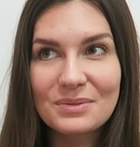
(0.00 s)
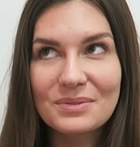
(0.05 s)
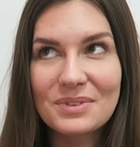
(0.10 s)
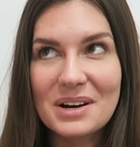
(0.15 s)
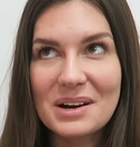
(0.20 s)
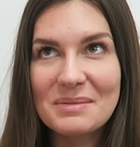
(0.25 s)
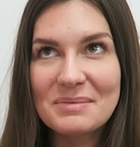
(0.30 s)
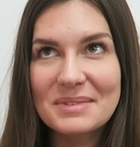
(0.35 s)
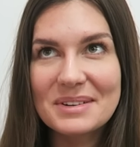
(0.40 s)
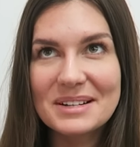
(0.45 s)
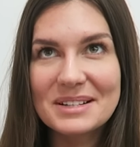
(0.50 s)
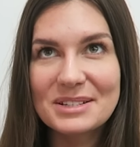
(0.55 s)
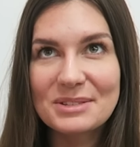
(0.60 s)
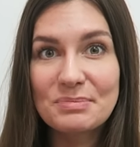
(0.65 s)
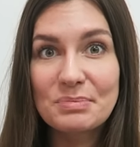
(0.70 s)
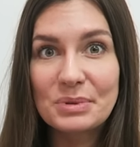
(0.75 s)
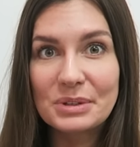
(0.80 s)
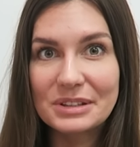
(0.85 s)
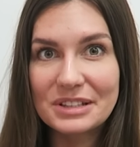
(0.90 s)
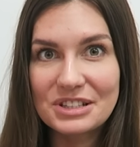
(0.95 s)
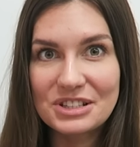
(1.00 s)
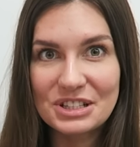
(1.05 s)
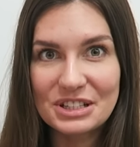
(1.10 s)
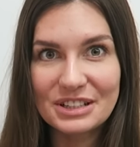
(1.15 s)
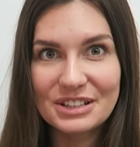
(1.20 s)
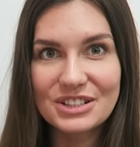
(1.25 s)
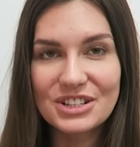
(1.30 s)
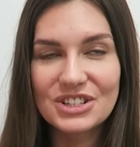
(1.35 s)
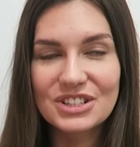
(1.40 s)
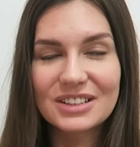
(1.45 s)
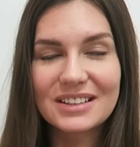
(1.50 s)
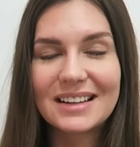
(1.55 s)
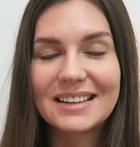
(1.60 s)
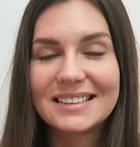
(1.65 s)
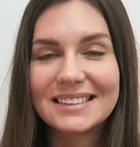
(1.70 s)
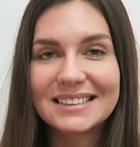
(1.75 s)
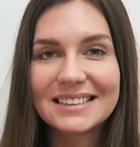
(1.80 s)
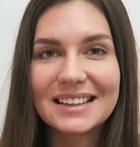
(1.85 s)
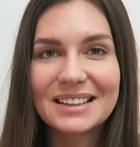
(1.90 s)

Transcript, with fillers: в рамках сбыточных желаний,